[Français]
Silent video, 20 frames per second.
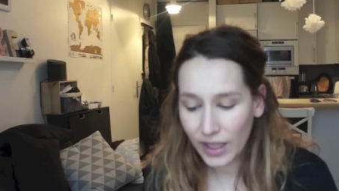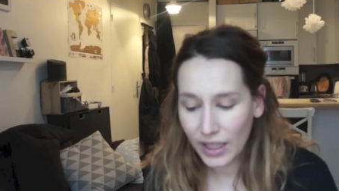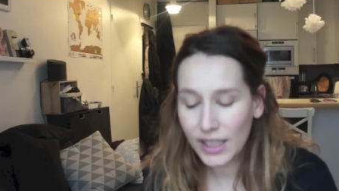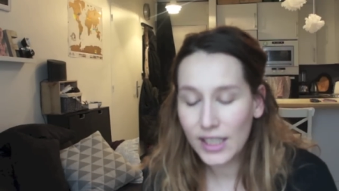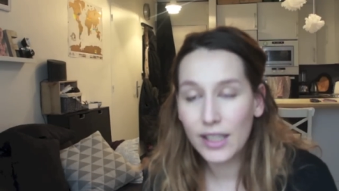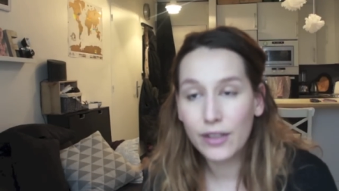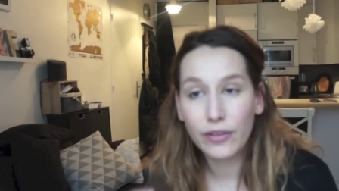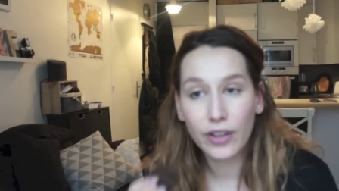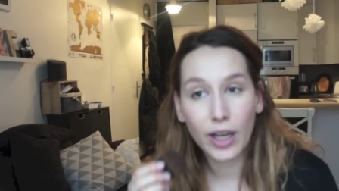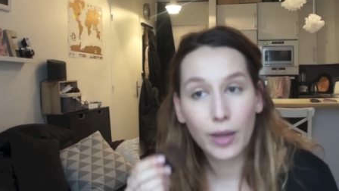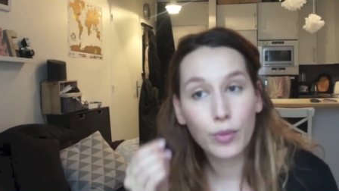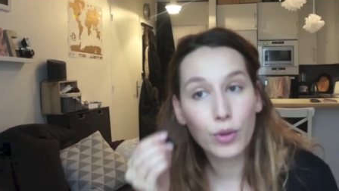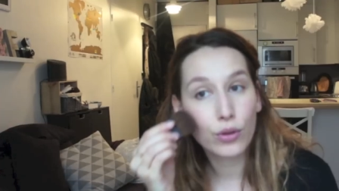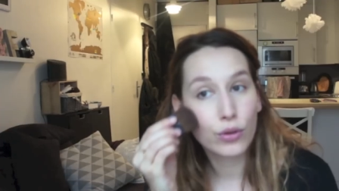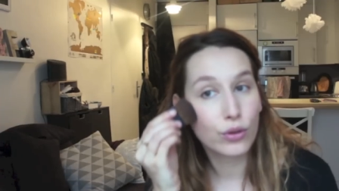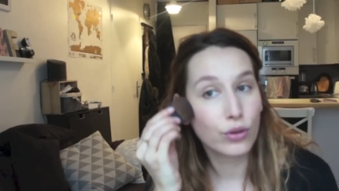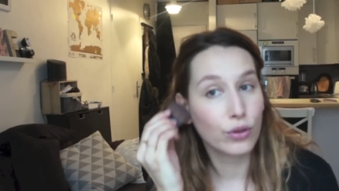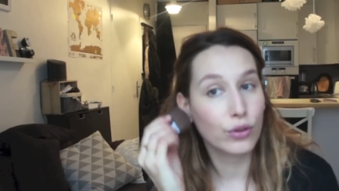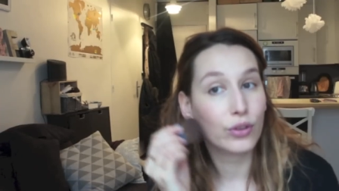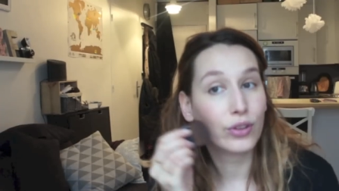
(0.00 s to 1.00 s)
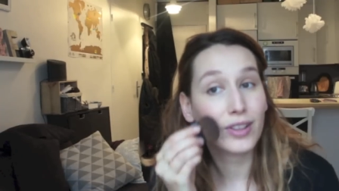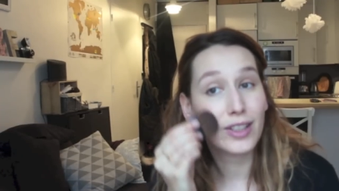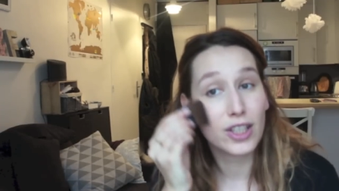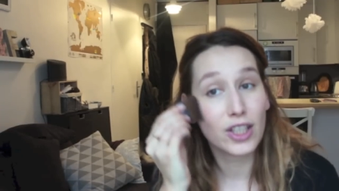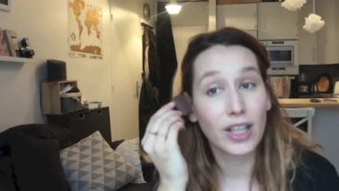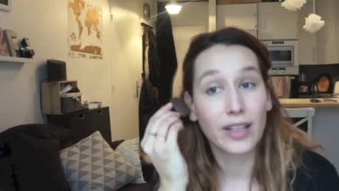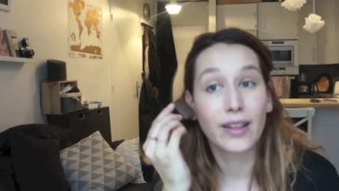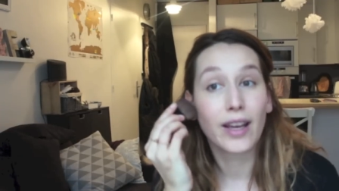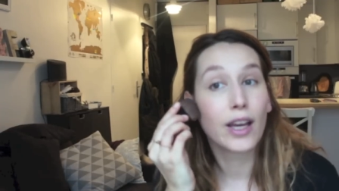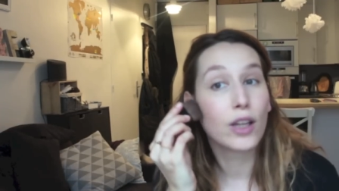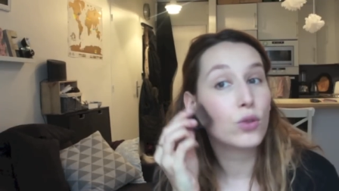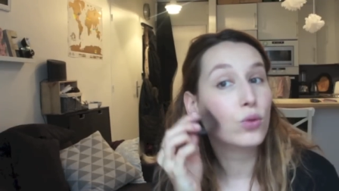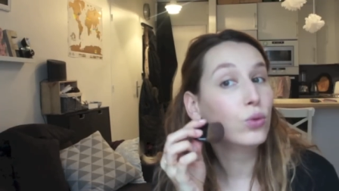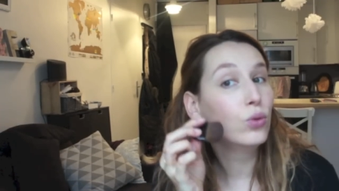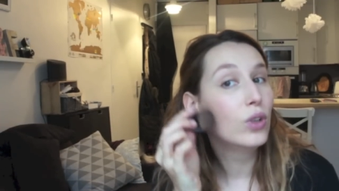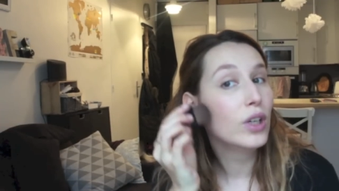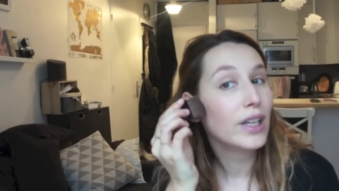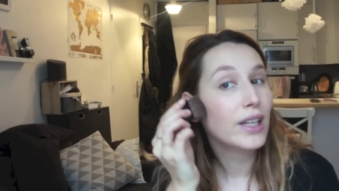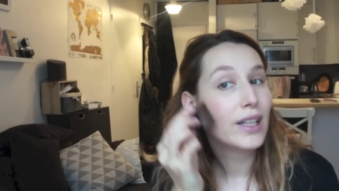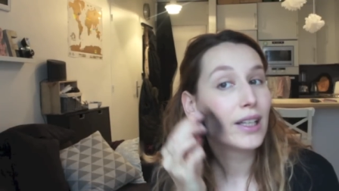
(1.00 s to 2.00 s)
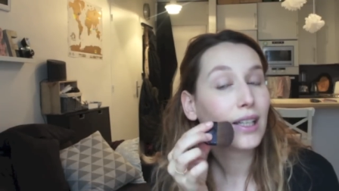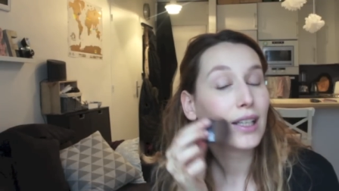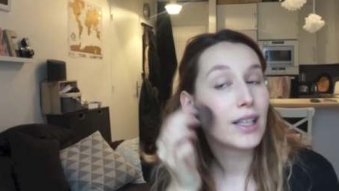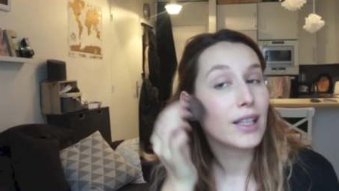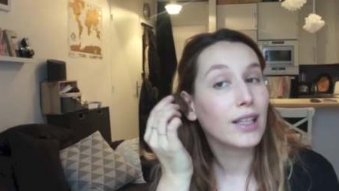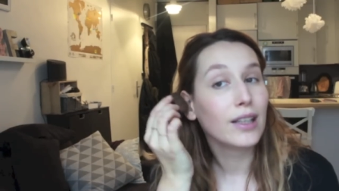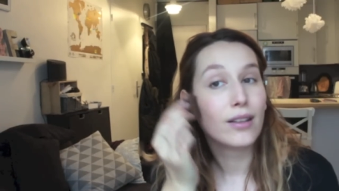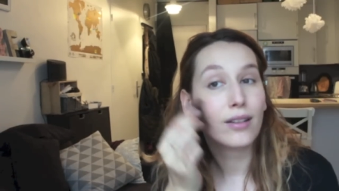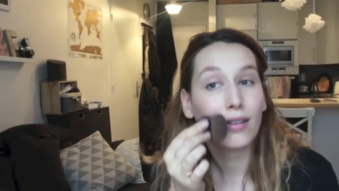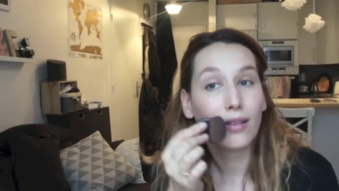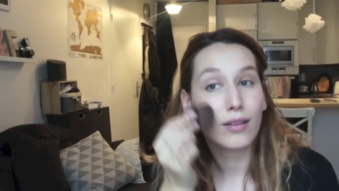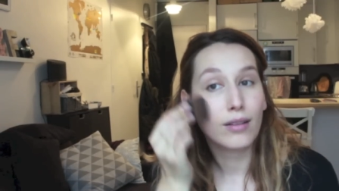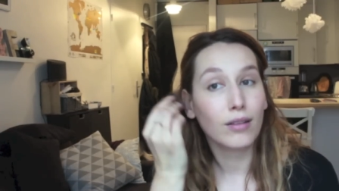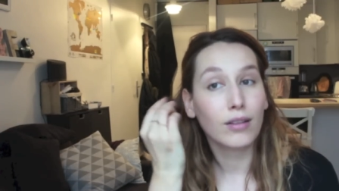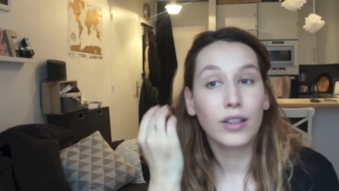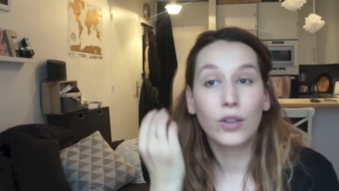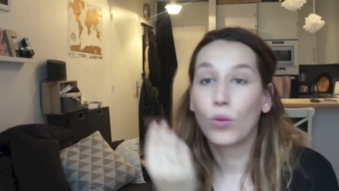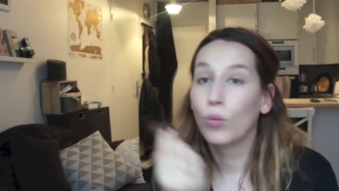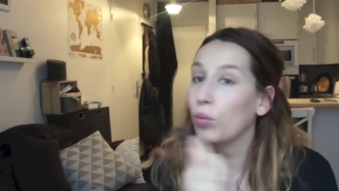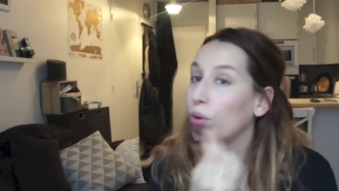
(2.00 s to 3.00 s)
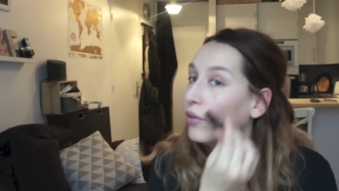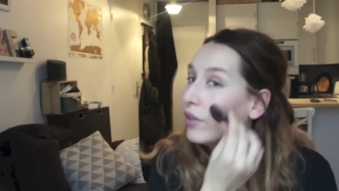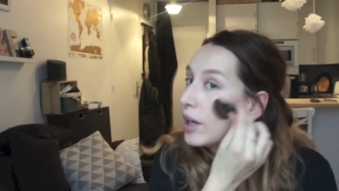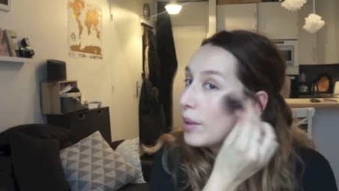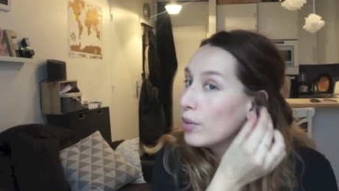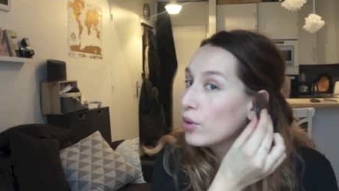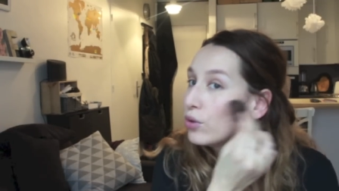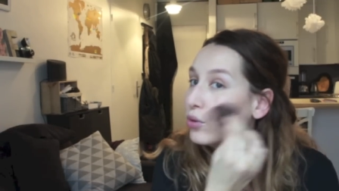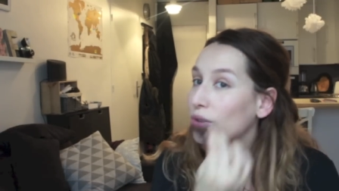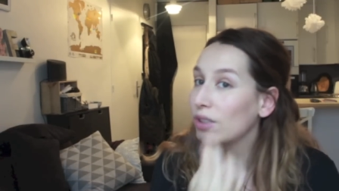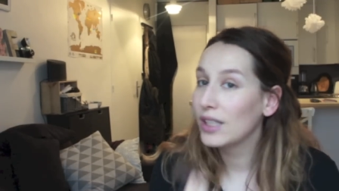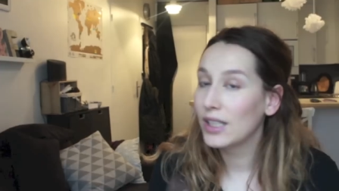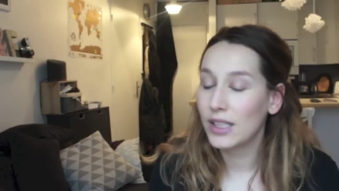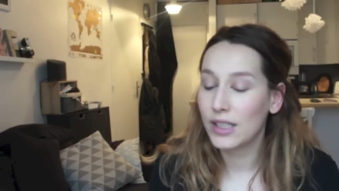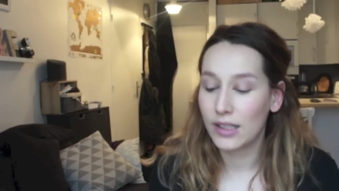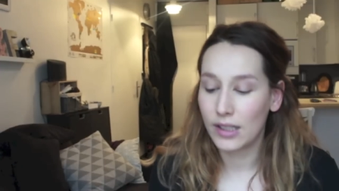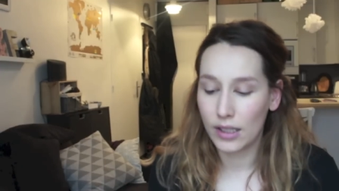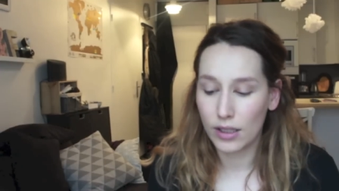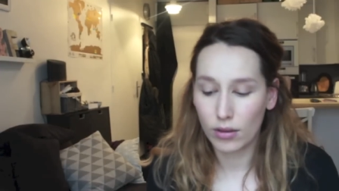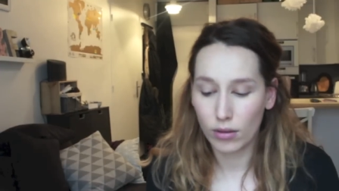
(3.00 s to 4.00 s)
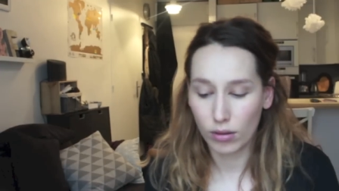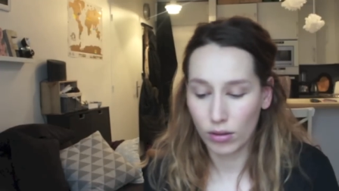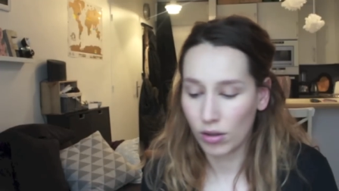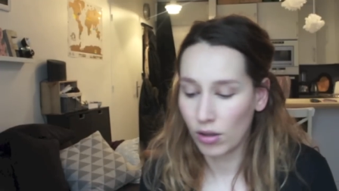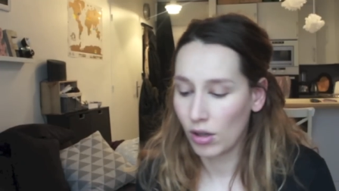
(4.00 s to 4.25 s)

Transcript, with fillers: il est vraiment euh, déjà très doux et on peut vraiment l'utiliser.